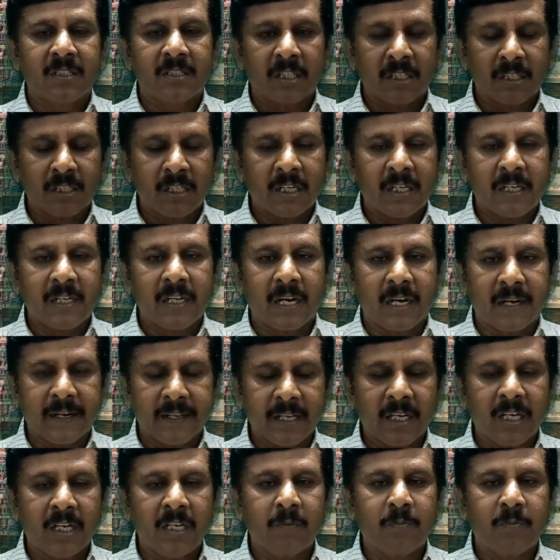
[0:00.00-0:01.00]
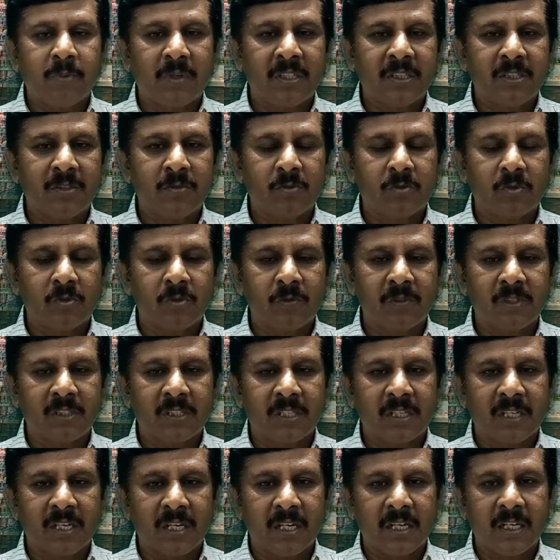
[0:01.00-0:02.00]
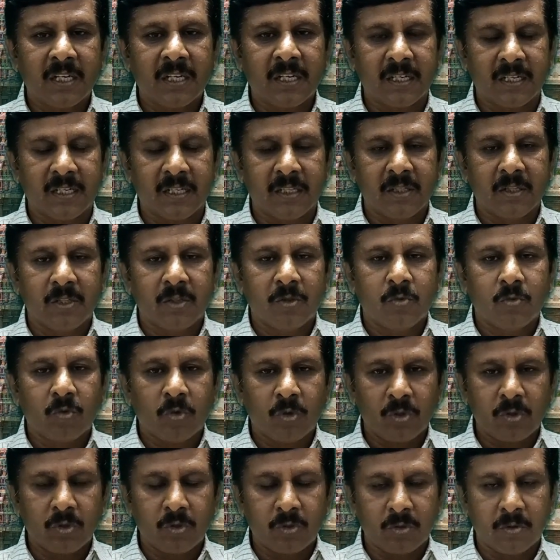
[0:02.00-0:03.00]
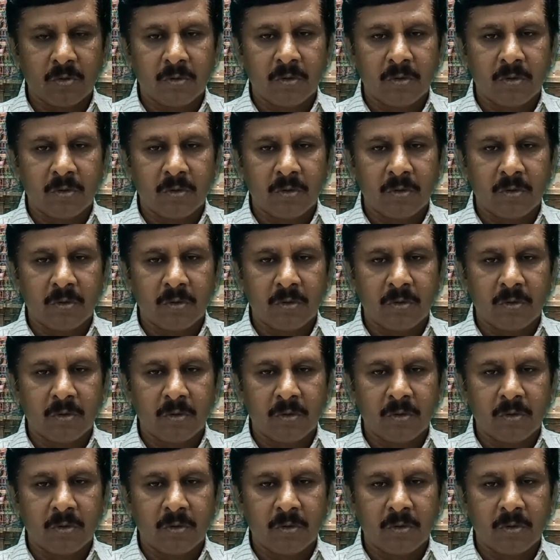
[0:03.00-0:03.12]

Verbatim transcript: தங்களை அடையாளப்படுத்திக் கொள்வதற்காக ஒரு